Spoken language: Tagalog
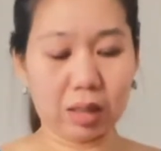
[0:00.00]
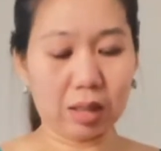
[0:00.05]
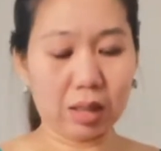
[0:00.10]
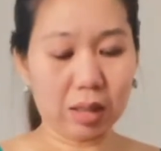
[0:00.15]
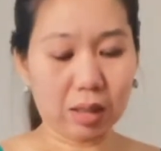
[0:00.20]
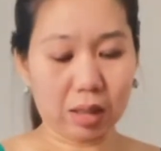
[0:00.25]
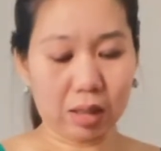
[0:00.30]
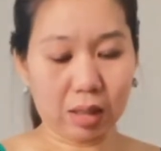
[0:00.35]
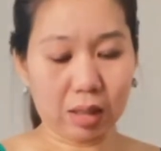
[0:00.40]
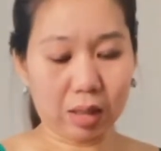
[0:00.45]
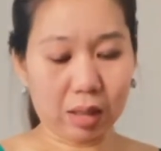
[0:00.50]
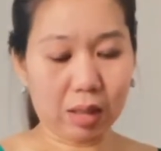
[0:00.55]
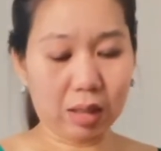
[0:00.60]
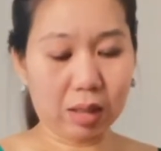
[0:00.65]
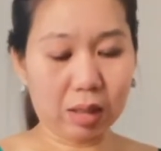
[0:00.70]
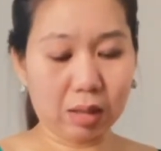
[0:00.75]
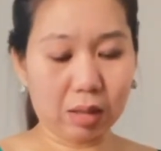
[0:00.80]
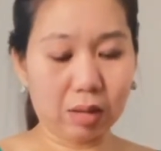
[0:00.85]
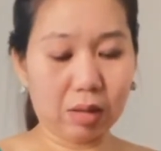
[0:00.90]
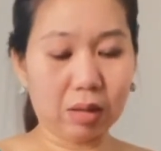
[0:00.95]
na
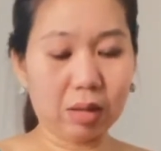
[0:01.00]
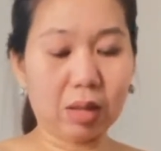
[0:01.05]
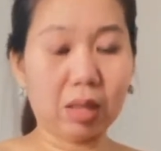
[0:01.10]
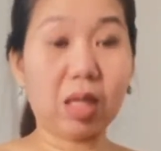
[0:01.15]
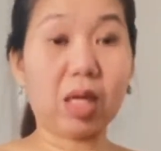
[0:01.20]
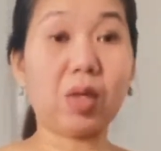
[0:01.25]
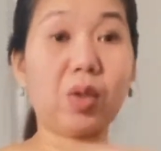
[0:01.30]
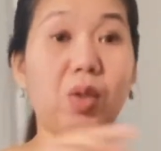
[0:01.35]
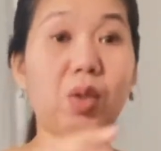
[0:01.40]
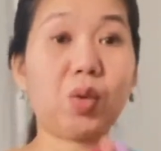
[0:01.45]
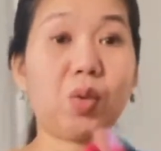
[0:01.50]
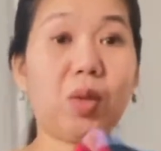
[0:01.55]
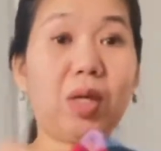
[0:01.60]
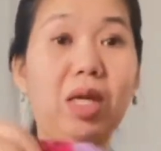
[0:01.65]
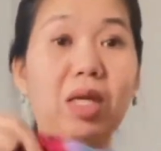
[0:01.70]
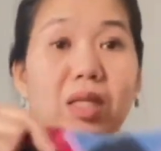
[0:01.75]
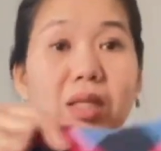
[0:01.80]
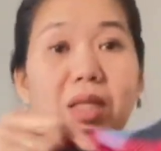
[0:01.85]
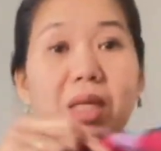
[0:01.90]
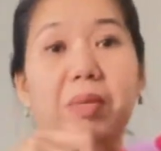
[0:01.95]
halos
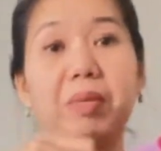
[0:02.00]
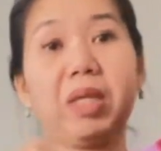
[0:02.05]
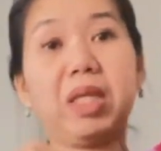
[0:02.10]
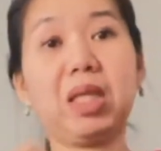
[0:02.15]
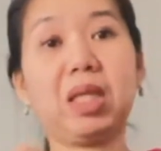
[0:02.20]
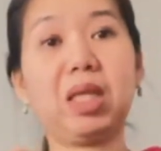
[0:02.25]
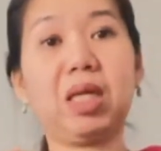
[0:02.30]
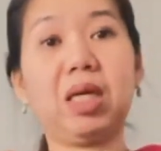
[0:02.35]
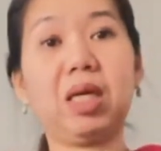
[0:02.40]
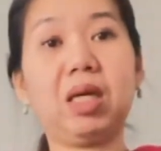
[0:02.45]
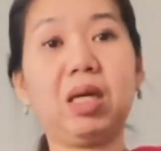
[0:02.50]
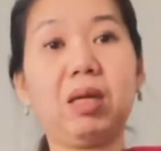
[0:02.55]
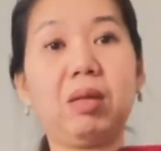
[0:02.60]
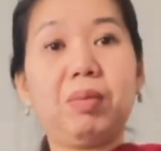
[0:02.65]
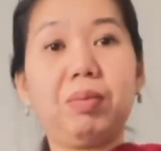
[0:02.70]
walang damit na